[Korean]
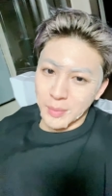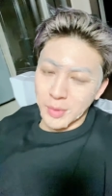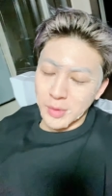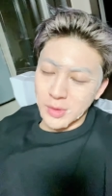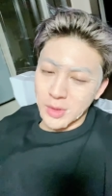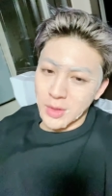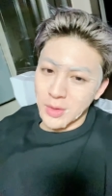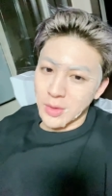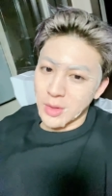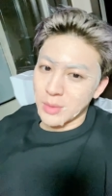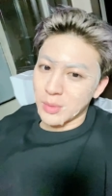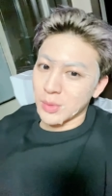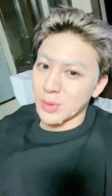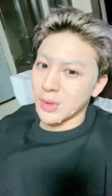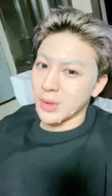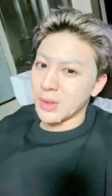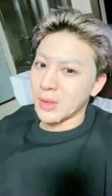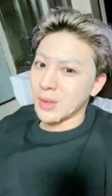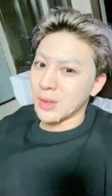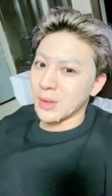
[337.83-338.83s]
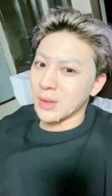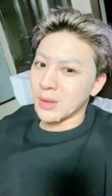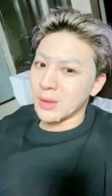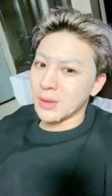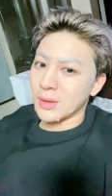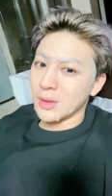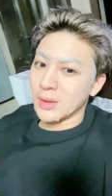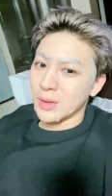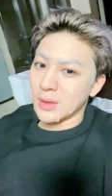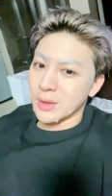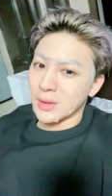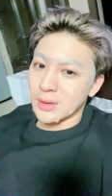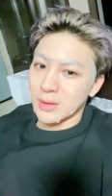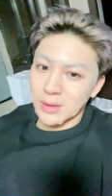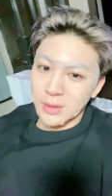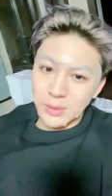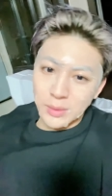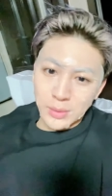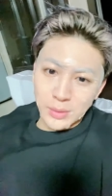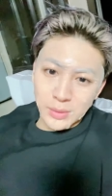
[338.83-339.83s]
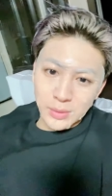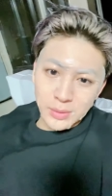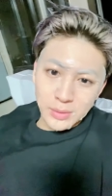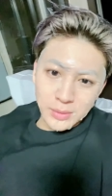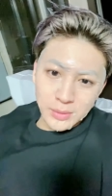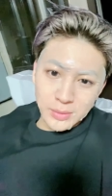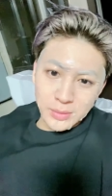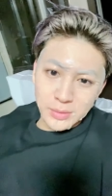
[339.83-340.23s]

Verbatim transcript: 몇 번 사용해 보니까 그래도